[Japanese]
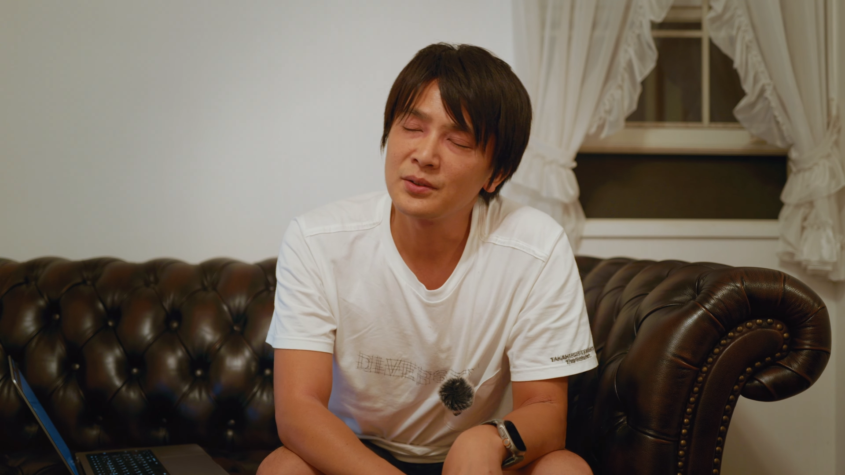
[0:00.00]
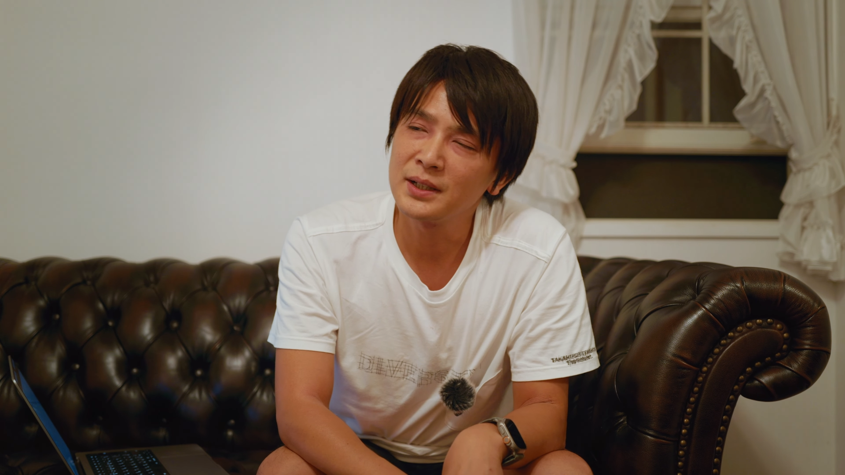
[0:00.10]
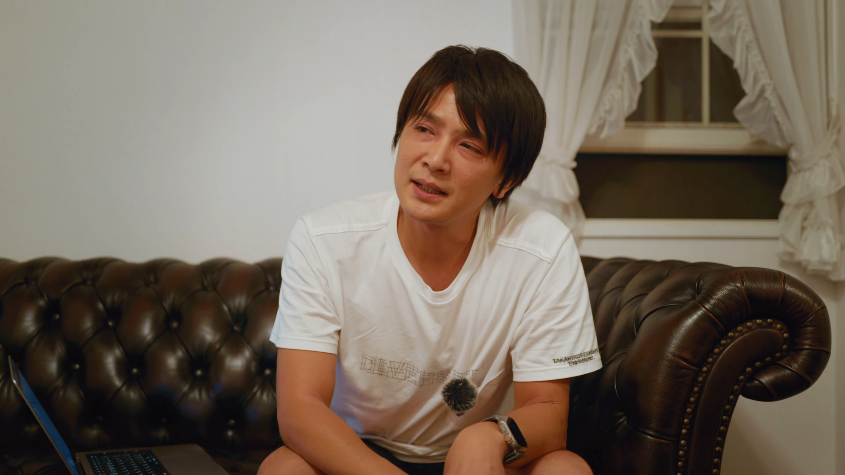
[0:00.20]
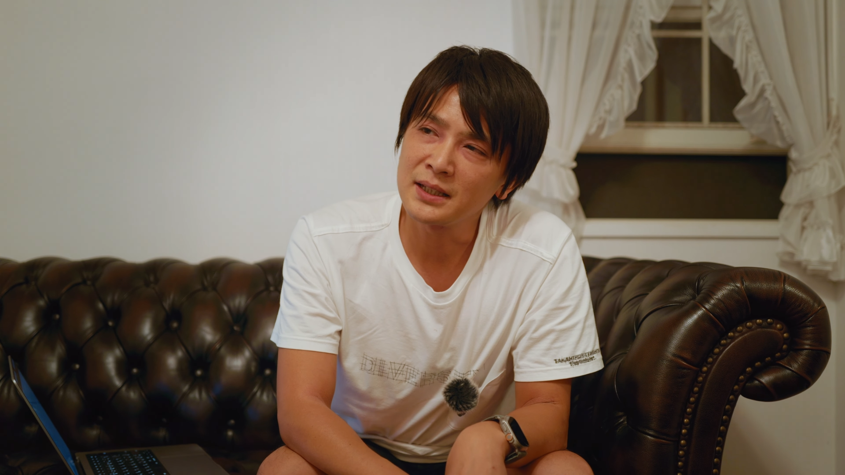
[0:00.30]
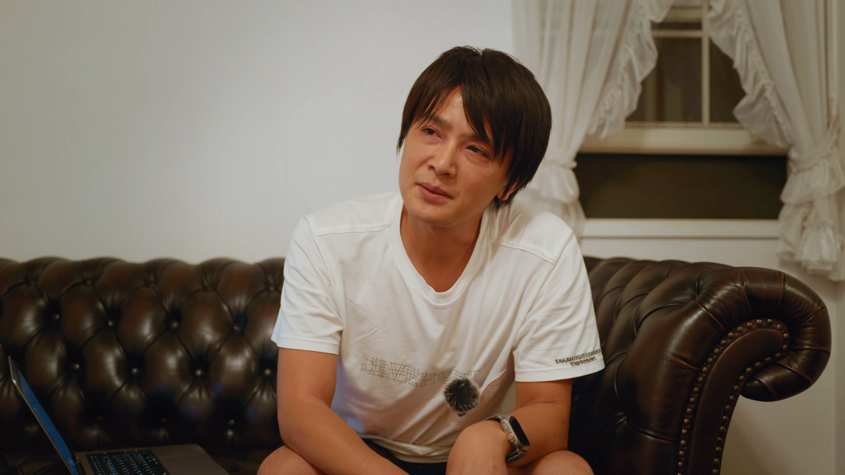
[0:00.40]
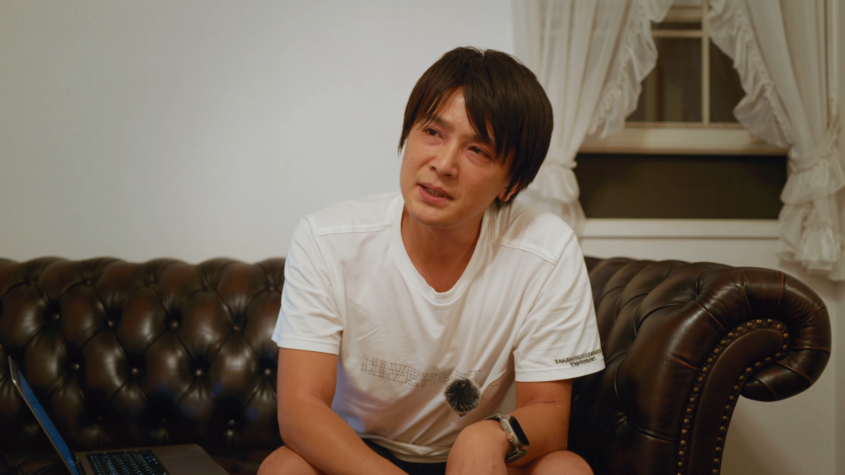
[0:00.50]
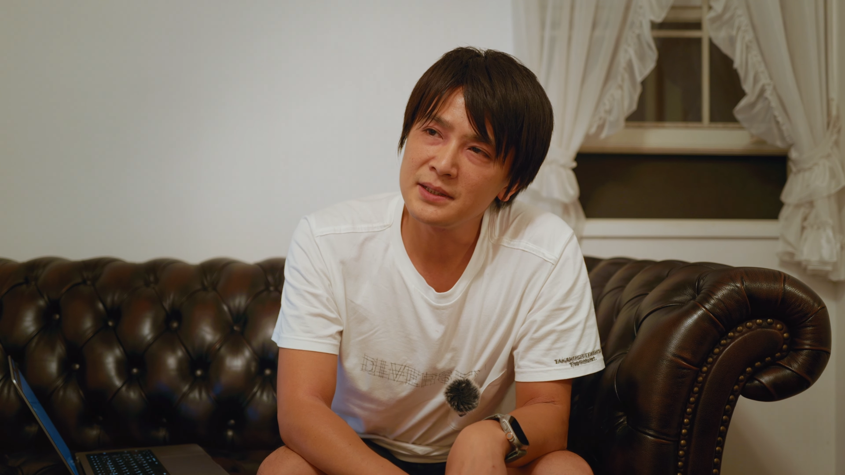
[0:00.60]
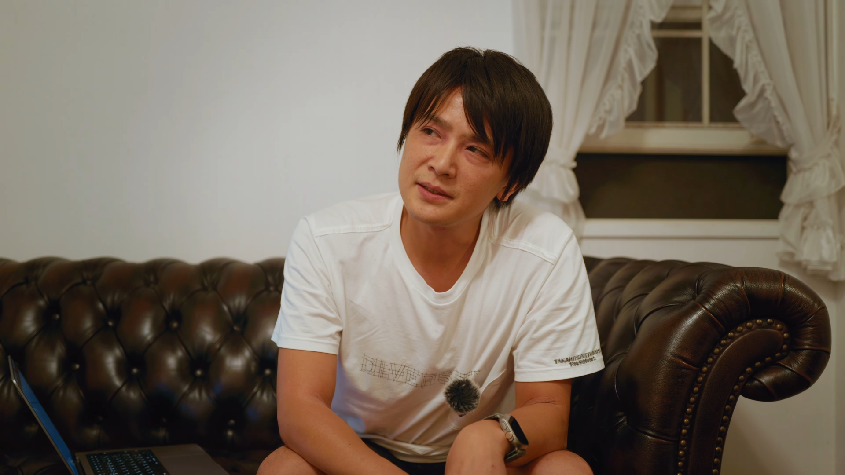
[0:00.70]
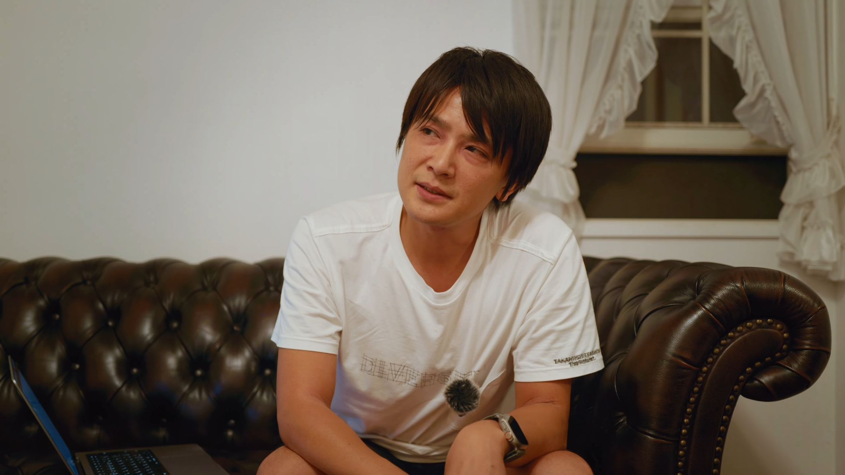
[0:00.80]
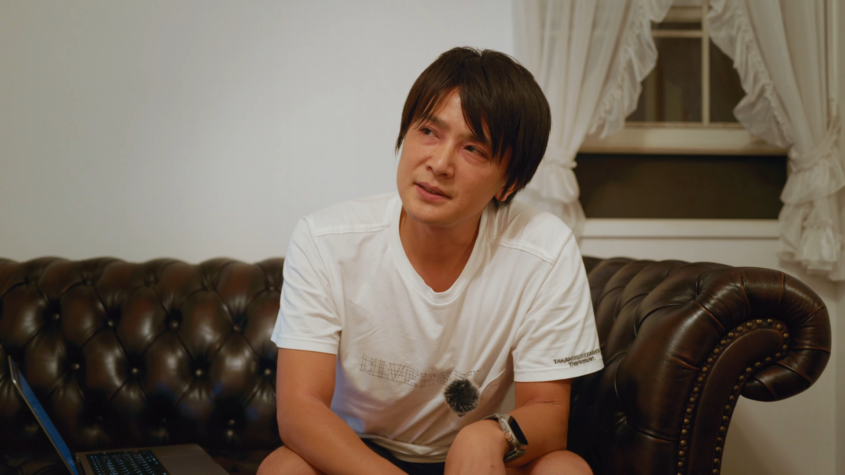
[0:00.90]
これが
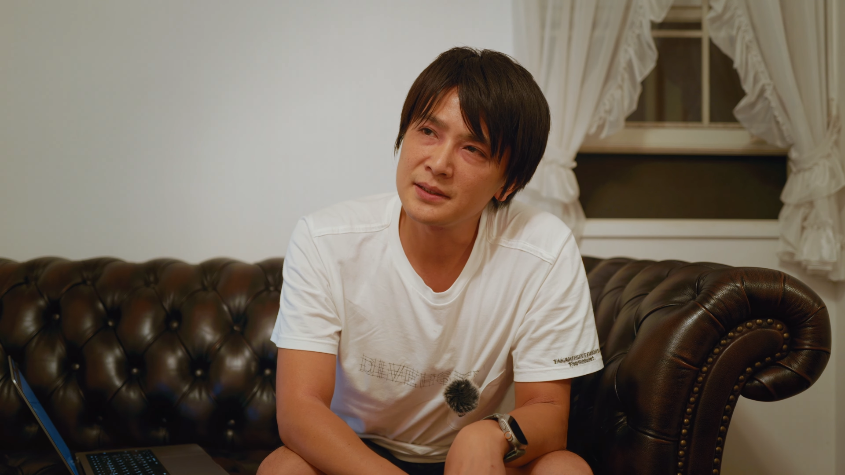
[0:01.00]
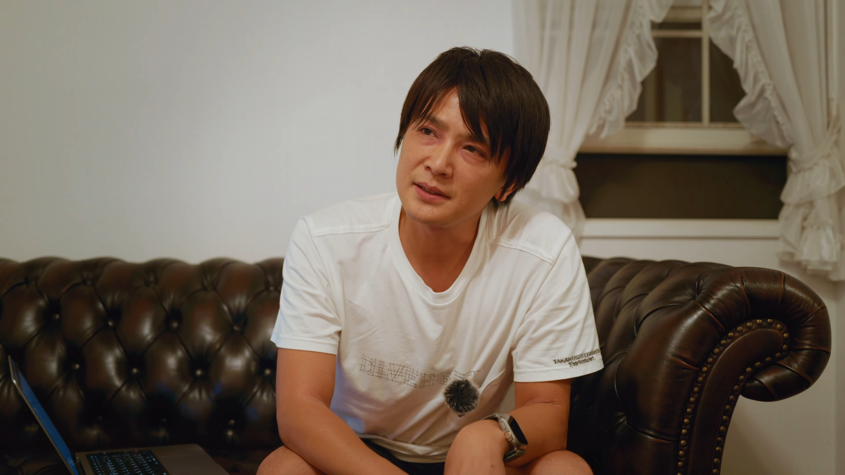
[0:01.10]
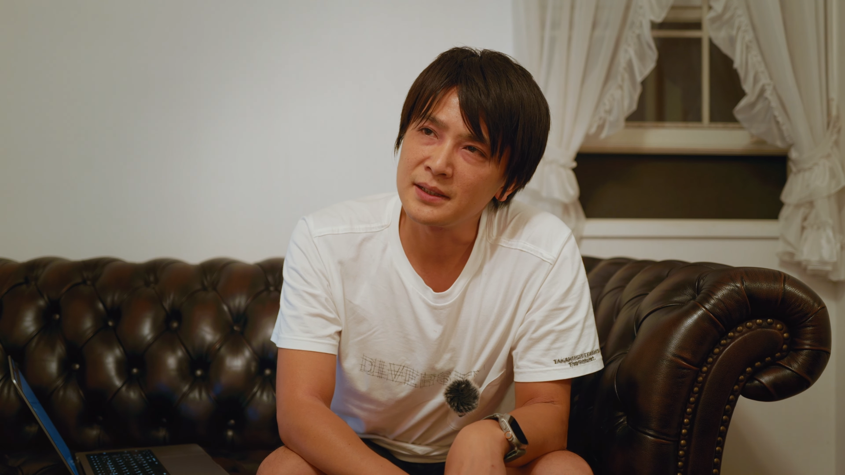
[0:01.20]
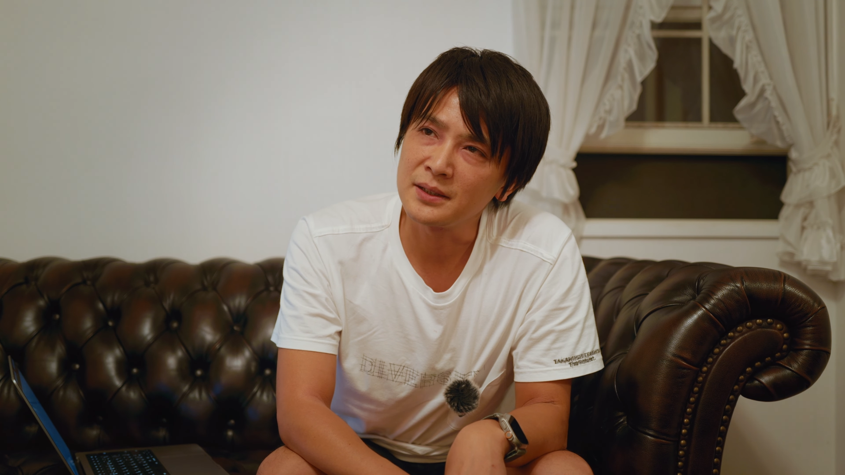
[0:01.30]
ダヴィンチ